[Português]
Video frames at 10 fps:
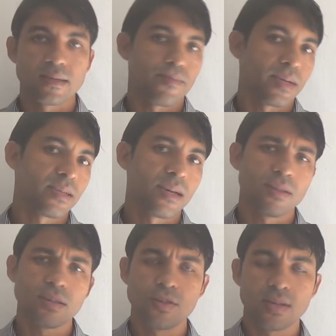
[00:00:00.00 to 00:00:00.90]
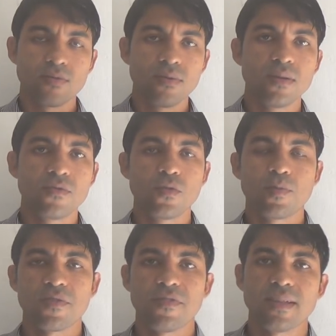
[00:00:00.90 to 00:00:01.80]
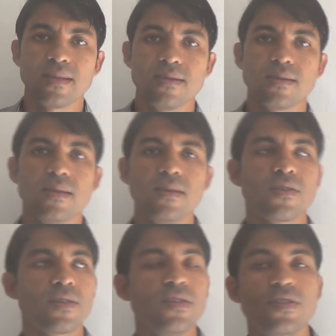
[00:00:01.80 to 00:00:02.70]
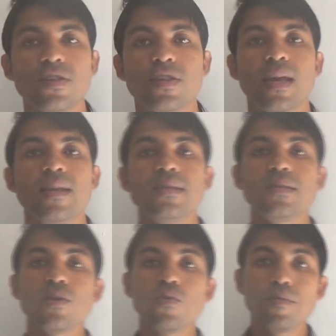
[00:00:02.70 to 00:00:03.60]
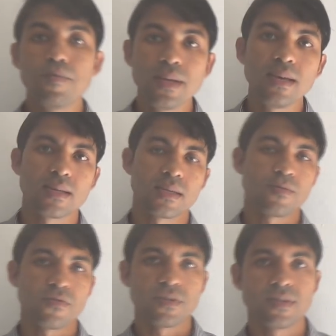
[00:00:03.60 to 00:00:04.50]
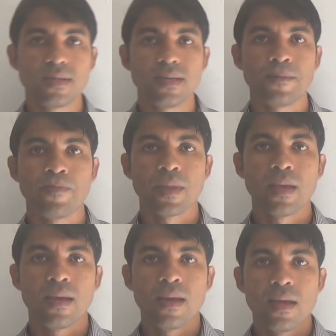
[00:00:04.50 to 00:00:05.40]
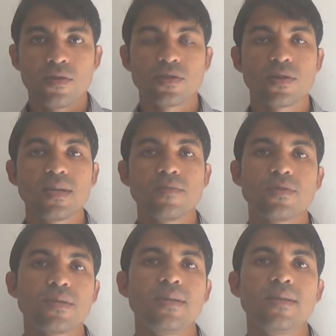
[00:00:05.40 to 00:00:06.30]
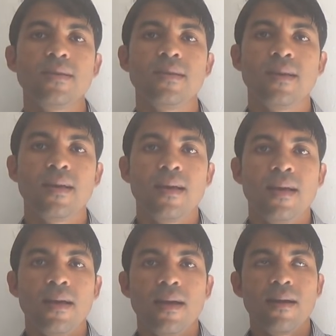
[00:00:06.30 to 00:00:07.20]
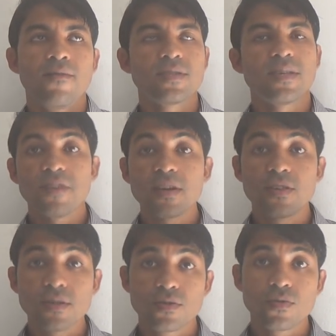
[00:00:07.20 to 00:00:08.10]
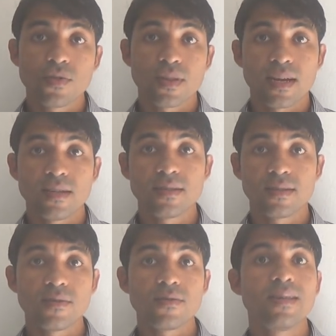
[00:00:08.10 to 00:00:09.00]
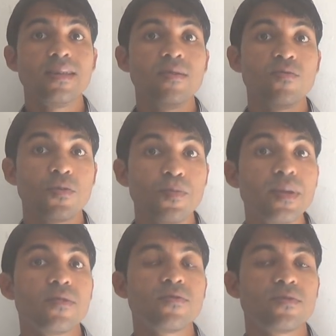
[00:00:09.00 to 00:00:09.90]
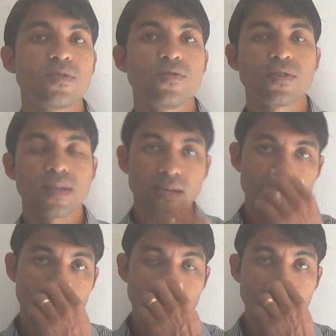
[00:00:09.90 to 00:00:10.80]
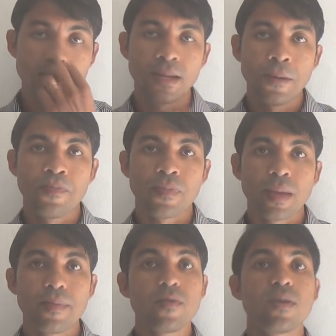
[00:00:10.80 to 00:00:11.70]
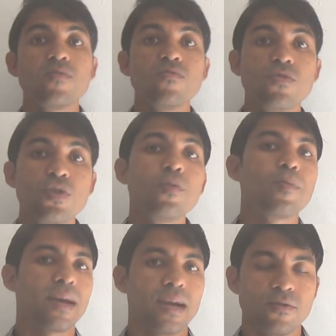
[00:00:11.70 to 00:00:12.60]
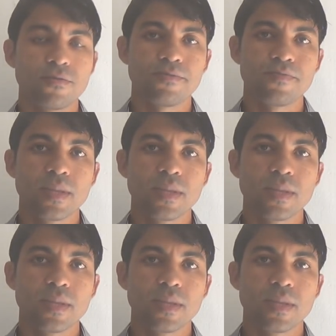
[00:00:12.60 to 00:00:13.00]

essa passagem que está no livro do profeta Isaías e diz que ali se cumpria essa profecia, nós olhamos que você vê que Jesus estava dizendo que o Espírito do Senhor estava sobre ele, pelo que ungiu para algo.